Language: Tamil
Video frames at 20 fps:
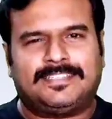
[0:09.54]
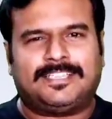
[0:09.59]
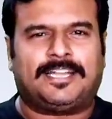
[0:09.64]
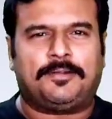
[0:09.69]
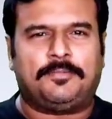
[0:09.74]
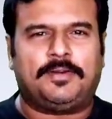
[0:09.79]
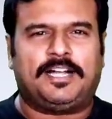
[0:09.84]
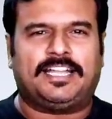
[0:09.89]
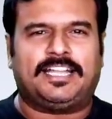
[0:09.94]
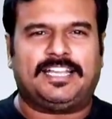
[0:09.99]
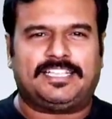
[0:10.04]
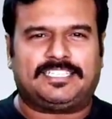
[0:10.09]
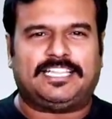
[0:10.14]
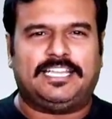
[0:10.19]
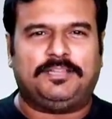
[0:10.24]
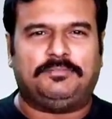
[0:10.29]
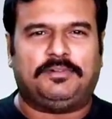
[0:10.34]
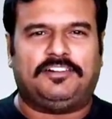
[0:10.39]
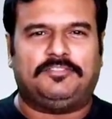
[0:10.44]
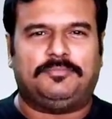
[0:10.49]
தரமான
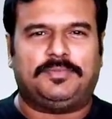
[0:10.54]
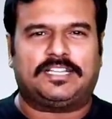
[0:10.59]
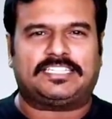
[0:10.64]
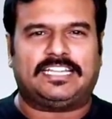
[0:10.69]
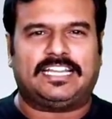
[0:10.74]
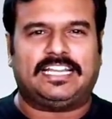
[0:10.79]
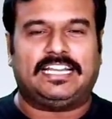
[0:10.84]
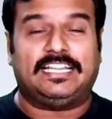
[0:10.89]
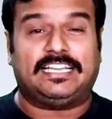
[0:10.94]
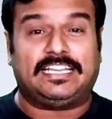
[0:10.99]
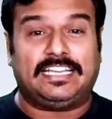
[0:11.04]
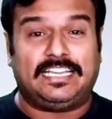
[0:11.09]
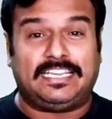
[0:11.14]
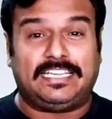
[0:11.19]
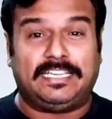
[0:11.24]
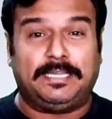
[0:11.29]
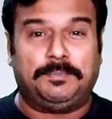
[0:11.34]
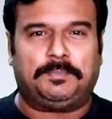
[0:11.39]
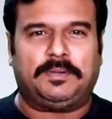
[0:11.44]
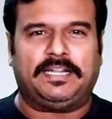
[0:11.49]
சினிமா விமர்சனங்களுக்கு
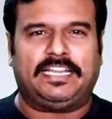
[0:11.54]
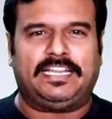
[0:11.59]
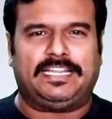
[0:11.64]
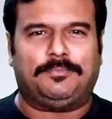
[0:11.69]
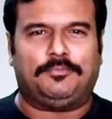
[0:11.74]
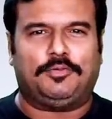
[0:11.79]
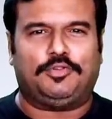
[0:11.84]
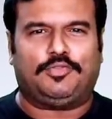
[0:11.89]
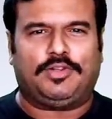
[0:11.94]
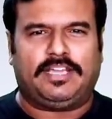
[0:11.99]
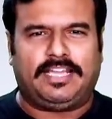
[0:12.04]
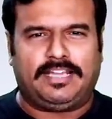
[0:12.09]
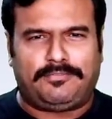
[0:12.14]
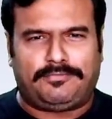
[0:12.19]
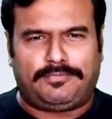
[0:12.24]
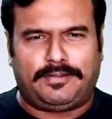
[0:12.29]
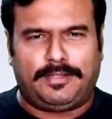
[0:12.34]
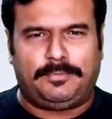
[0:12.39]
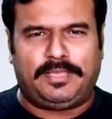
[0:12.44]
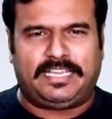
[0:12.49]
எப்படி நம்மளுடைய
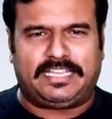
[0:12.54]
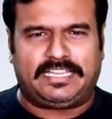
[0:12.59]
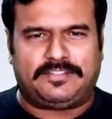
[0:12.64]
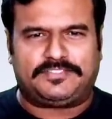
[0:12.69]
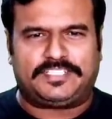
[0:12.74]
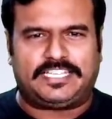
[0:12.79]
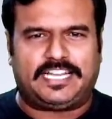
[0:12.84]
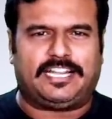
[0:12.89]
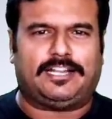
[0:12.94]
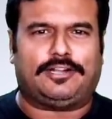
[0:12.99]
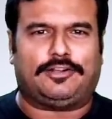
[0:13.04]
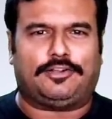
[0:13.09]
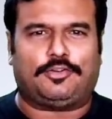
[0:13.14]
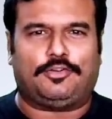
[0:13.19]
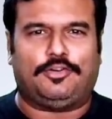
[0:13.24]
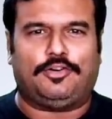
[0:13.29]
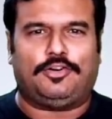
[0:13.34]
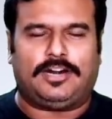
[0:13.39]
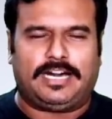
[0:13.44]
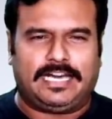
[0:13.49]
ஃபில்மி கிராஃப்ட் சேனல்
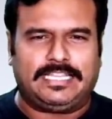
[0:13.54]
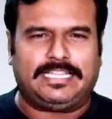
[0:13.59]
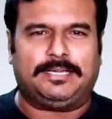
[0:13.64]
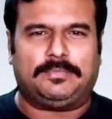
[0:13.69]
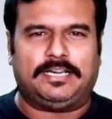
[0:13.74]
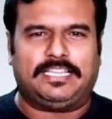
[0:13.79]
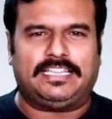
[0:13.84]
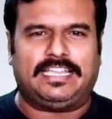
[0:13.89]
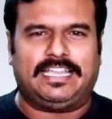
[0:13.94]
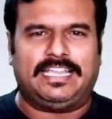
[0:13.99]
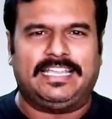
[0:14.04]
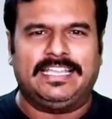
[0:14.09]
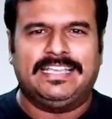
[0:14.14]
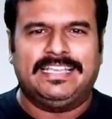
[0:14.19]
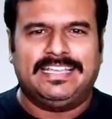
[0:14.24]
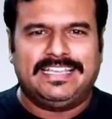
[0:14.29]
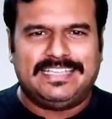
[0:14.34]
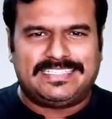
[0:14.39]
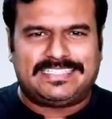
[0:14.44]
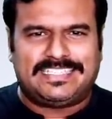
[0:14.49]
இருக்கோ அதே மாதிரி
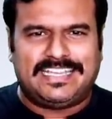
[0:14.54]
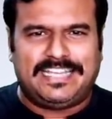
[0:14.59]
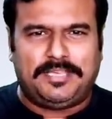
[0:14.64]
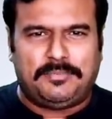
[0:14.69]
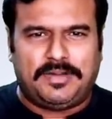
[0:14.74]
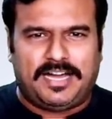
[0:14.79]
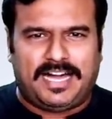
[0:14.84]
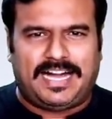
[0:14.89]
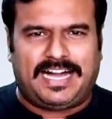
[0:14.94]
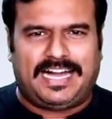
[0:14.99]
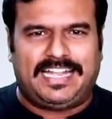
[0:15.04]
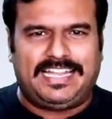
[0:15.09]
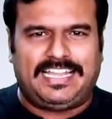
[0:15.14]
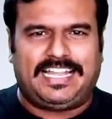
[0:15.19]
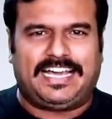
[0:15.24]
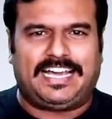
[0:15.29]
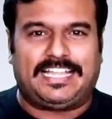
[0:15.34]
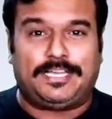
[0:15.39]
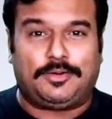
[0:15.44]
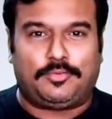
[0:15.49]
சினிமா
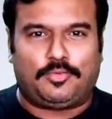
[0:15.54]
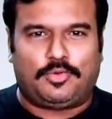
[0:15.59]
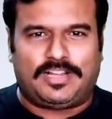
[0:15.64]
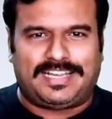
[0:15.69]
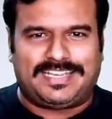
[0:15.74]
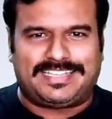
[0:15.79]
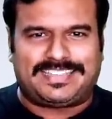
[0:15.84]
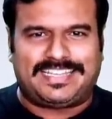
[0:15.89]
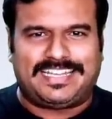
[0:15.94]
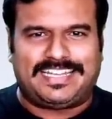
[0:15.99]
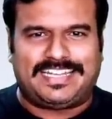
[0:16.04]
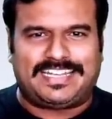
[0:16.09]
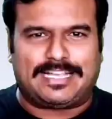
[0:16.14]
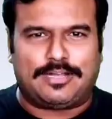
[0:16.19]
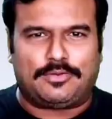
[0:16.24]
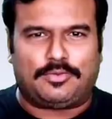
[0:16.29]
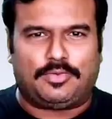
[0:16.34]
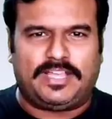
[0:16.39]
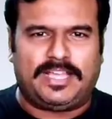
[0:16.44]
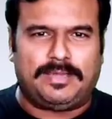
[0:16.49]
அல்லாத உலகத்தில்
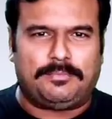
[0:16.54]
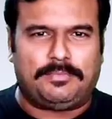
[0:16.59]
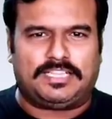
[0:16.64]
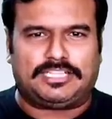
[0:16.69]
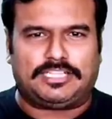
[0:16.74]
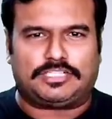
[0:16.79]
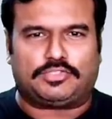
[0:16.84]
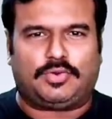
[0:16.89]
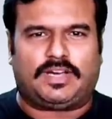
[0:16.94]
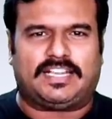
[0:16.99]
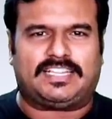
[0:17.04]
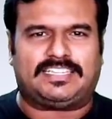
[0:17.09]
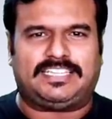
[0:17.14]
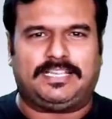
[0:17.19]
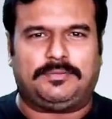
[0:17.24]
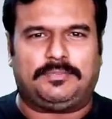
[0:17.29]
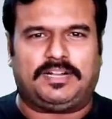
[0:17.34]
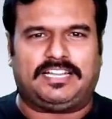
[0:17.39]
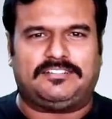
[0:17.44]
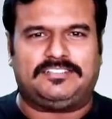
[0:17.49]
இருக்கக்கூடிய மற்ற
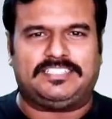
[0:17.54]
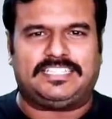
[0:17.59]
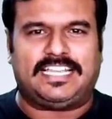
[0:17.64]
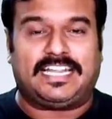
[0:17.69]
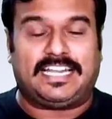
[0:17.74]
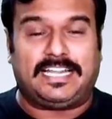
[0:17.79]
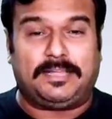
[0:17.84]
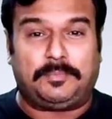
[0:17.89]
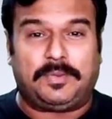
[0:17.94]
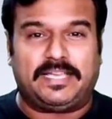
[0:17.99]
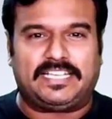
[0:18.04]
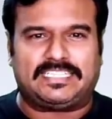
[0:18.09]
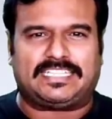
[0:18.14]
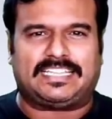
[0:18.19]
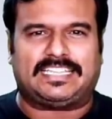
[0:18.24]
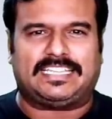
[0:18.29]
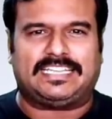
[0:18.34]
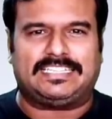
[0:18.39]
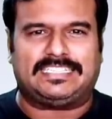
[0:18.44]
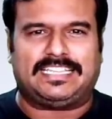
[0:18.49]
சுவாரஸ்யமான விஷயங்களை
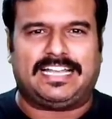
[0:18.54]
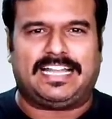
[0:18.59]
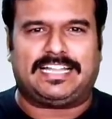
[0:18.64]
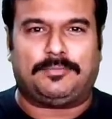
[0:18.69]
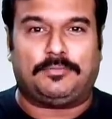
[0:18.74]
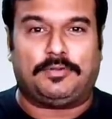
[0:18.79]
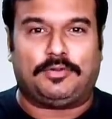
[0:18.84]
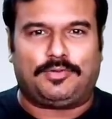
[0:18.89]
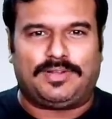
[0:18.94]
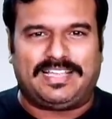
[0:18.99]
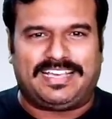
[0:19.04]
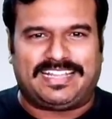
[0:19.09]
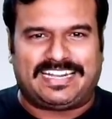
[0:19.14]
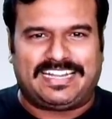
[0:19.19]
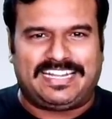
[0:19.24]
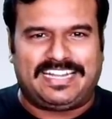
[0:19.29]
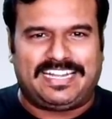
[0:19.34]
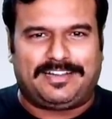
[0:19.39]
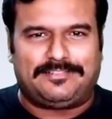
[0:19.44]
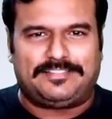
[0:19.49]
பேசுகிறதுக்கு தான் நம்மளுடைய
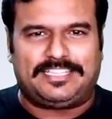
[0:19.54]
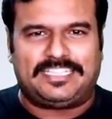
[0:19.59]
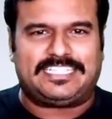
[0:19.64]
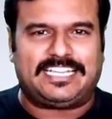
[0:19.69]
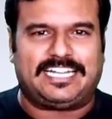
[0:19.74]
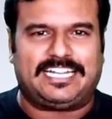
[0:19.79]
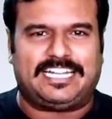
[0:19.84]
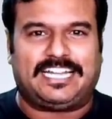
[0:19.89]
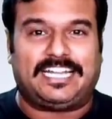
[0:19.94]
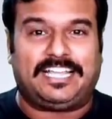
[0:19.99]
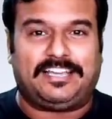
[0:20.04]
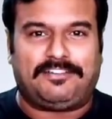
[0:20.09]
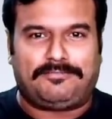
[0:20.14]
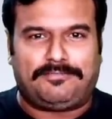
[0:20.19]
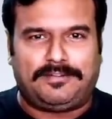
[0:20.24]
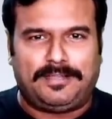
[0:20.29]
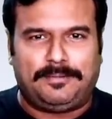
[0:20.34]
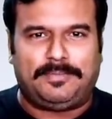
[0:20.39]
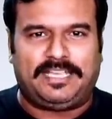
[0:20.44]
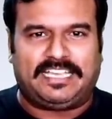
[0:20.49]
ரெண்டாவது சேனலான
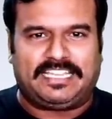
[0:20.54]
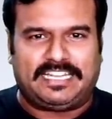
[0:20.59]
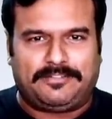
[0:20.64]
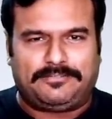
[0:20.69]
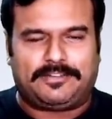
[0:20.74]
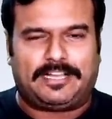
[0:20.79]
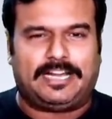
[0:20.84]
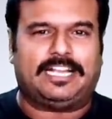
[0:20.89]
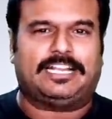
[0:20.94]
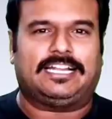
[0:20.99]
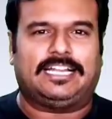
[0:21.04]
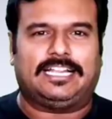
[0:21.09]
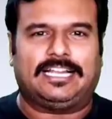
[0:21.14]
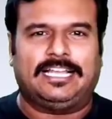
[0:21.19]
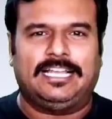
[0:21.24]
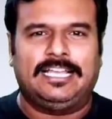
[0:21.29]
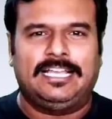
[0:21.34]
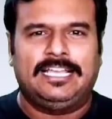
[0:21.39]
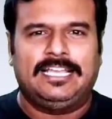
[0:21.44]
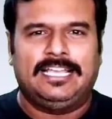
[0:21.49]
ஃபில்மி கிராஃப்ட் கார்னர்